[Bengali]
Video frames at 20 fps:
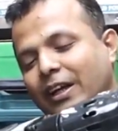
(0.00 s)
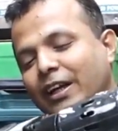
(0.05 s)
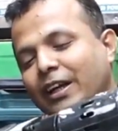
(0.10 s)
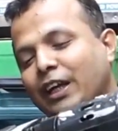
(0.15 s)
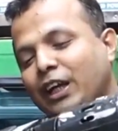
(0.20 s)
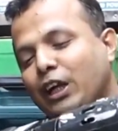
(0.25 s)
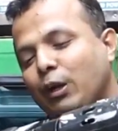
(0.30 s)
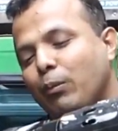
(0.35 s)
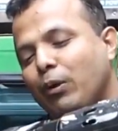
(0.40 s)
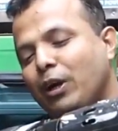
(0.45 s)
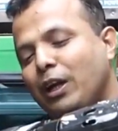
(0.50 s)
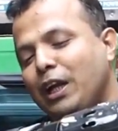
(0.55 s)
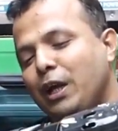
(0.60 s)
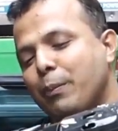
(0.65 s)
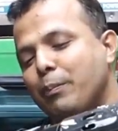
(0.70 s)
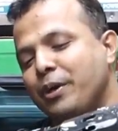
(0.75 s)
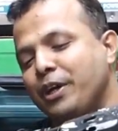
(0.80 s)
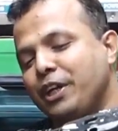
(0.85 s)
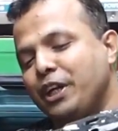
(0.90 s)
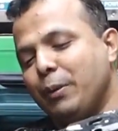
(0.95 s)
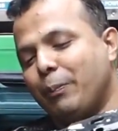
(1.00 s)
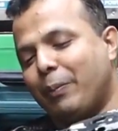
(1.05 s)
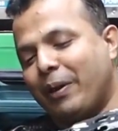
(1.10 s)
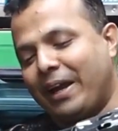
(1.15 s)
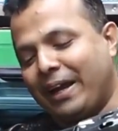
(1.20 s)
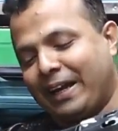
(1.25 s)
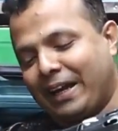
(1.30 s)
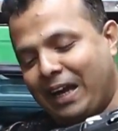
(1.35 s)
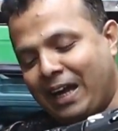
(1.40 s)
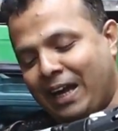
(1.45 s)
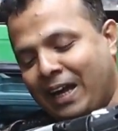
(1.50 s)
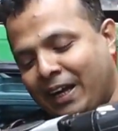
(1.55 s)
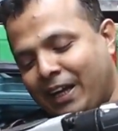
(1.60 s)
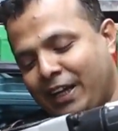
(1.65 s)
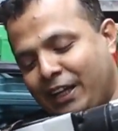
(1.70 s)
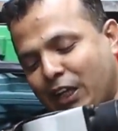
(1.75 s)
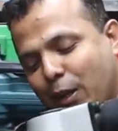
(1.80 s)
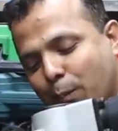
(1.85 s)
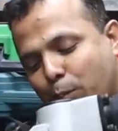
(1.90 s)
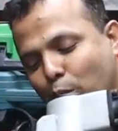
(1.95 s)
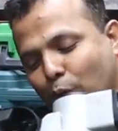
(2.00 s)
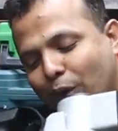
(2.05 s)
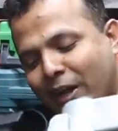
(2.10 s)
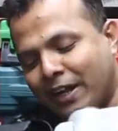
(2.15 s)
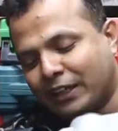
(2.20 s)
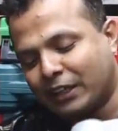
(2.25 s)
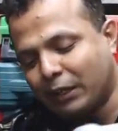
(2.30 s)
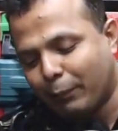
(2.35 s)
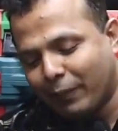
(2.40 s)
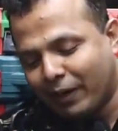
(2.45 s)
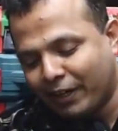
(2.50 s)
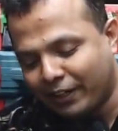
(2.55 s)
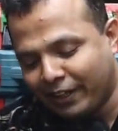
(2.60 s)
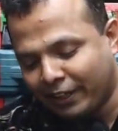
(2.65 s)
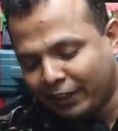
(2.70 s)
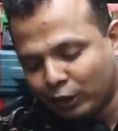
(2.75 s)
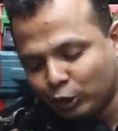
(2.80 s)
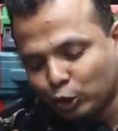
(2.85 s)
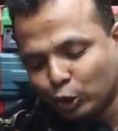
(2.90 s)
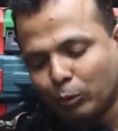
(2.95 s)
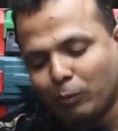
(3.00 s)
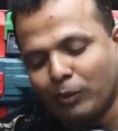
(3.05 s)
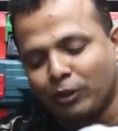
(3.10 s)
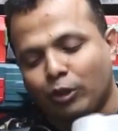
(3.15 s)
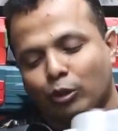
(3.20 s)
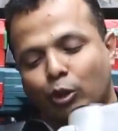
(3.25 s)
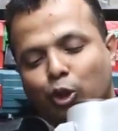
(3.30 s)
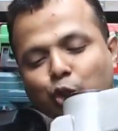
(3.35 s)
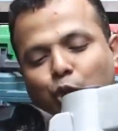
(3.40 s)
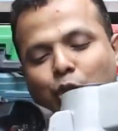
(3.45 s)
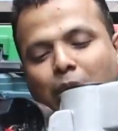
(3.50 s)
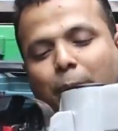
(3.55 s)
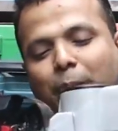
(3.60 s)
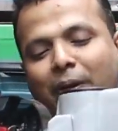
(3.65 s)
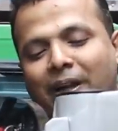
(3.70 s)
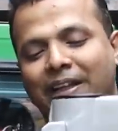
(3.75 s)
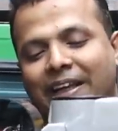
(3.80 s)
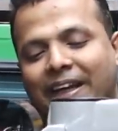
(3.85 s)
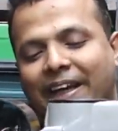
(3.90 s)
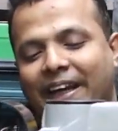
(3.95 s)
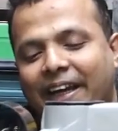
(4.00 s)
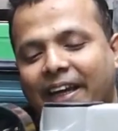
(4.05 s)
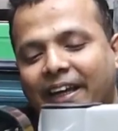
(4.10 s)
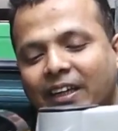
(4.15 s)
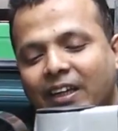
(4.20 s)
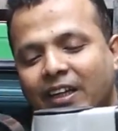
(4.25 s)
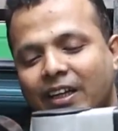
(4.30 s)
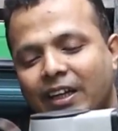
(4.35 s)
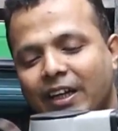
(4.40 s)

এটাকে বলে মিনি ব্রেকার এটা বোডা একটা ব্র্যান্ড দেখেন সর্বাধিক দর্শক আপনারা দেখেন